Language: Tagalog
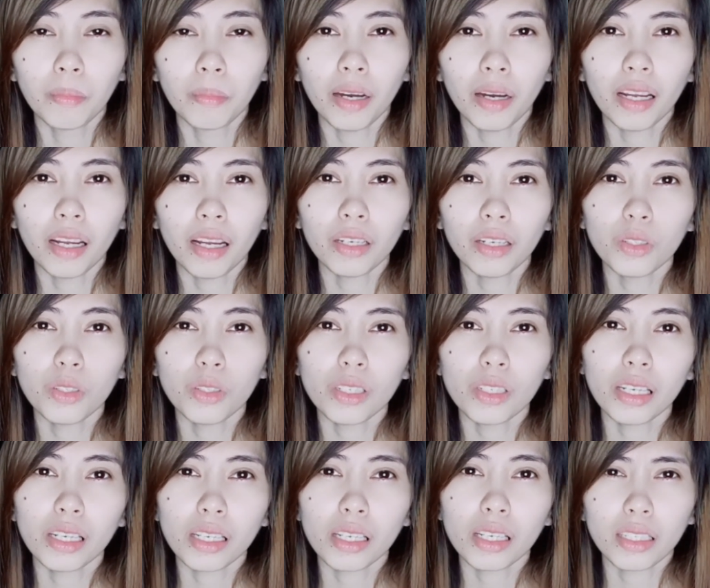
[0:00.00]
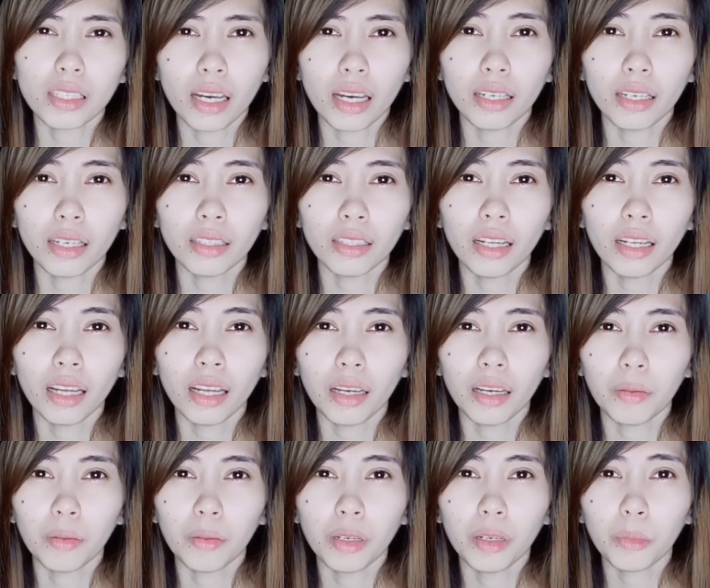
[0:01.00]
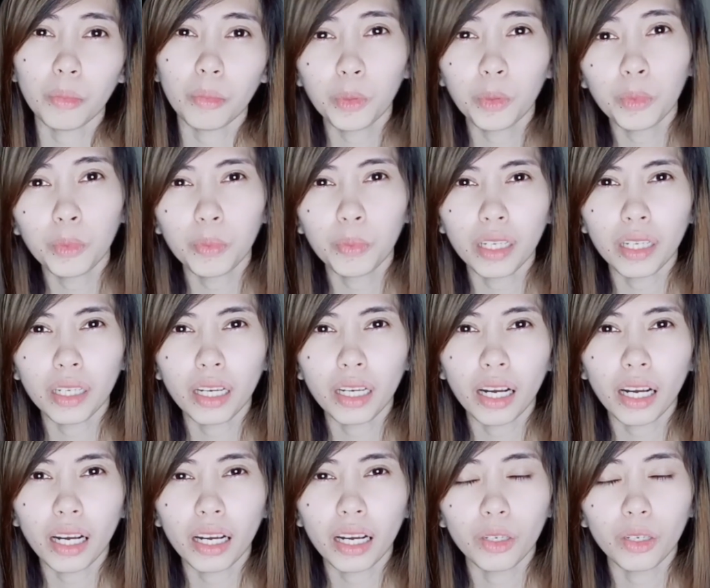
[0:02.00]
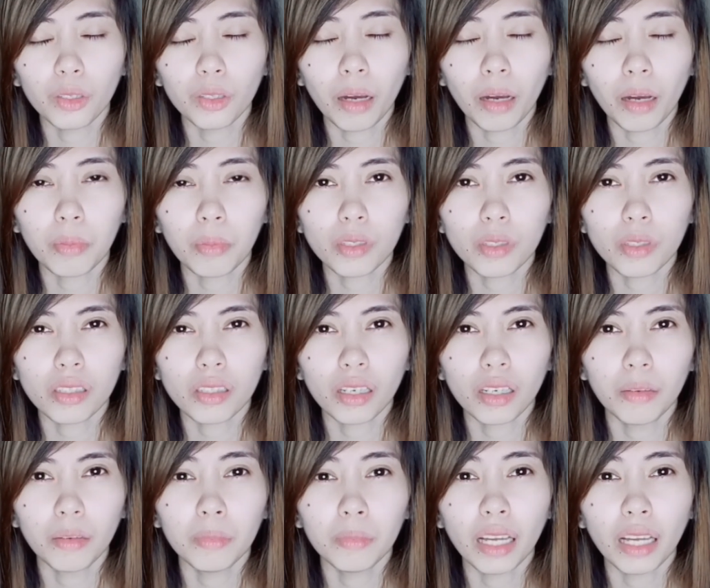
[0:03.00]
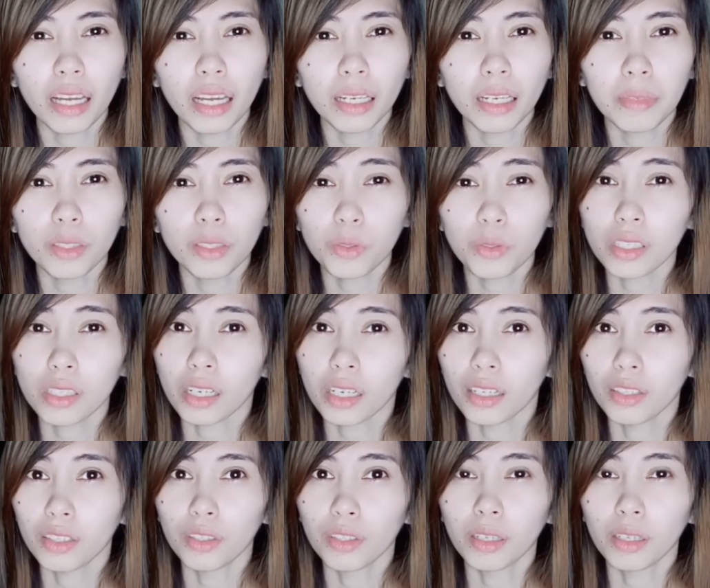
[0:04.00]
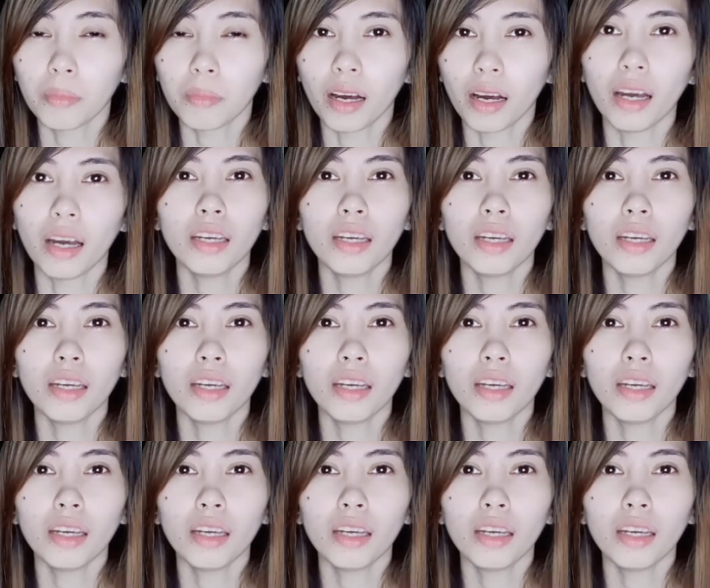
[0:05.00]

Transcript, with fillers: parang useless kasi ang dry, nagpumuputi nga kayo tapos dry naman yung skin nyo, di ba?